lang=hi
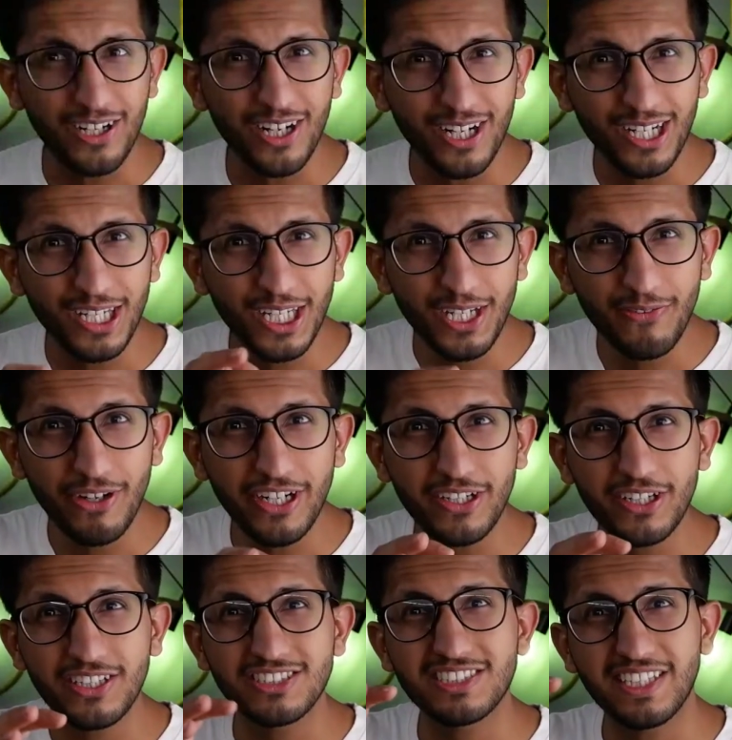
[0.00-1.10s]
अगर
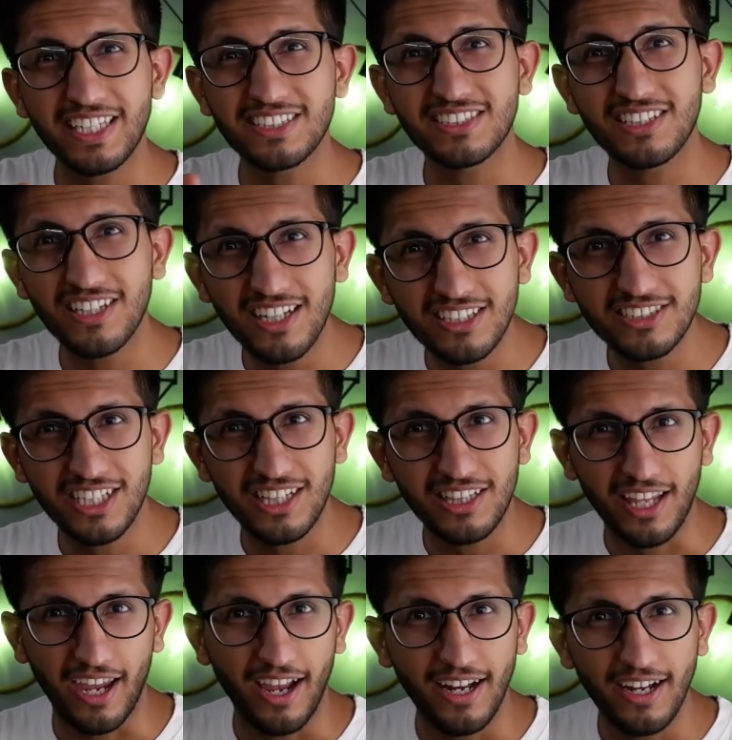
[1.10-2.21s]
इवेंट सीजनल
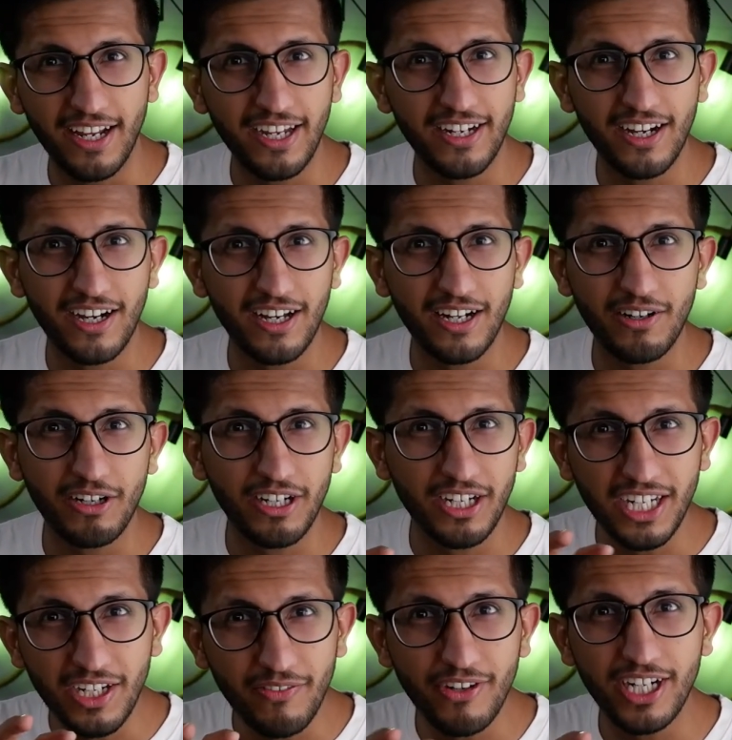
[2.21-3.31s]
चलते हैं लेकिन अगर
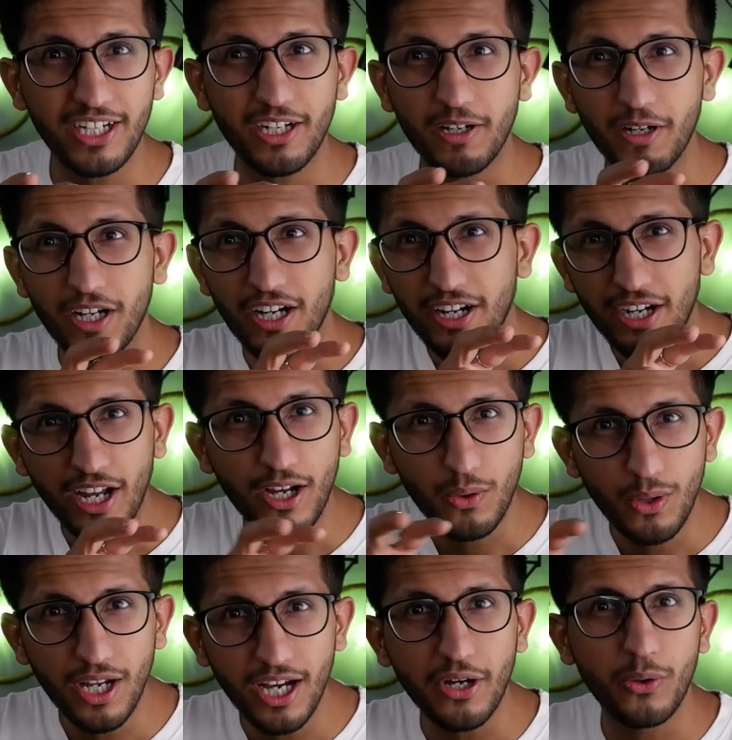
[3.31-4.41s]
इवेंट
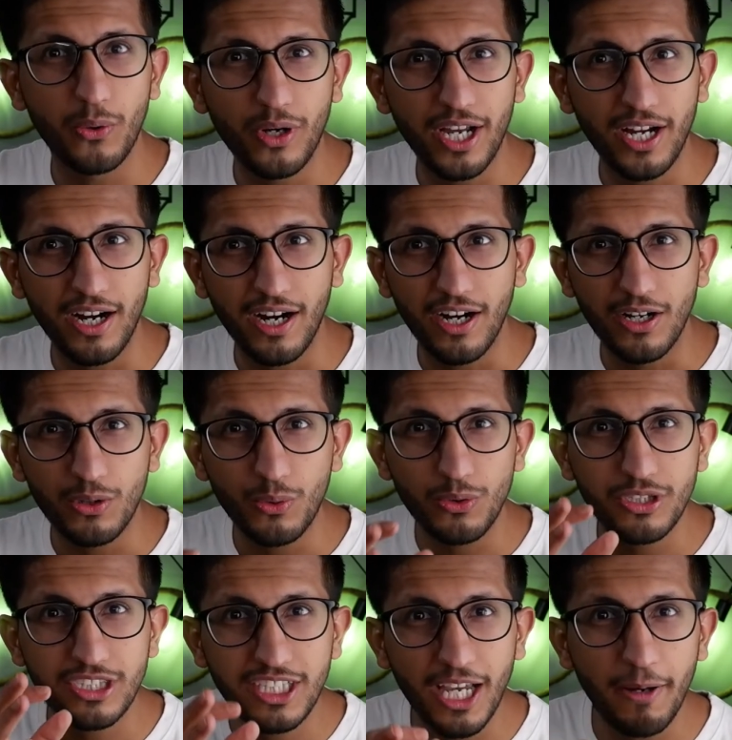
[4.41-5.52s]
रेगुलर हो गए ना तो
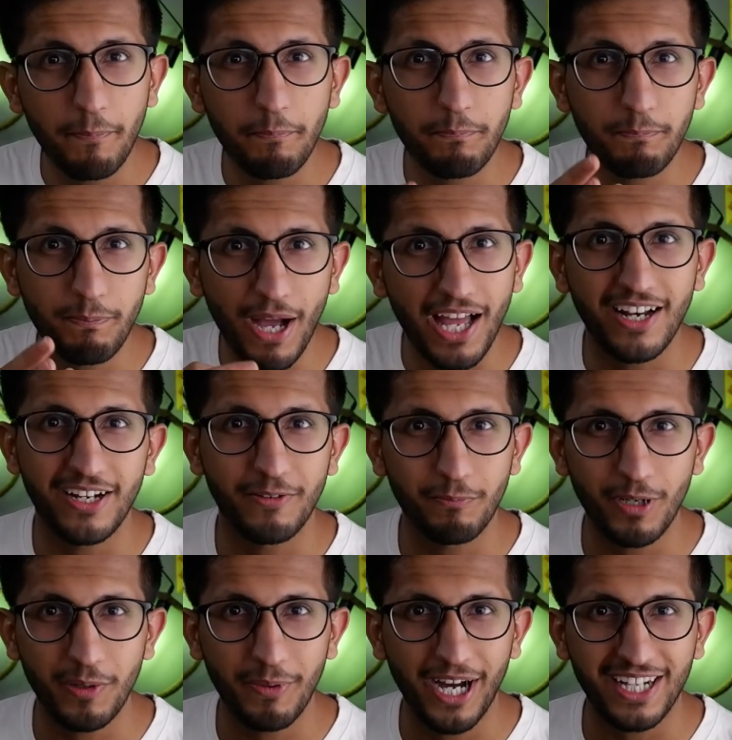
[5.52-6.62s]
ये पहले
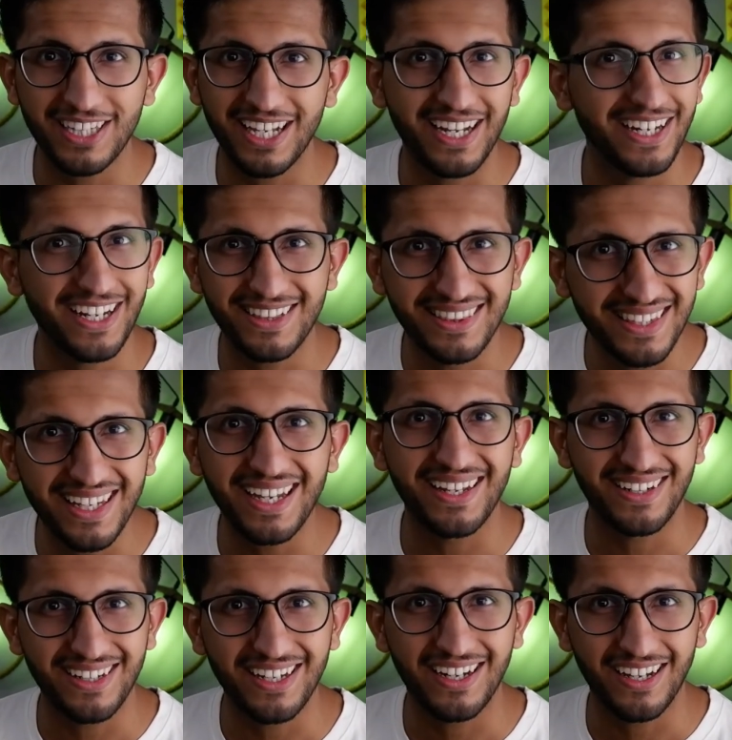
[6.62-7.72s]
नंबर पे आते इन्हें
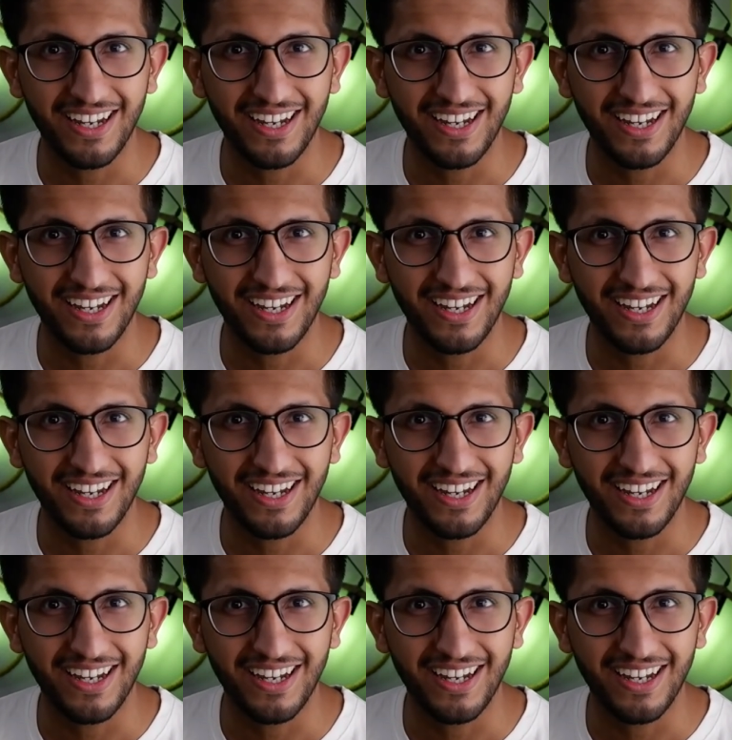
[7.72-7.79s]
देर नहीं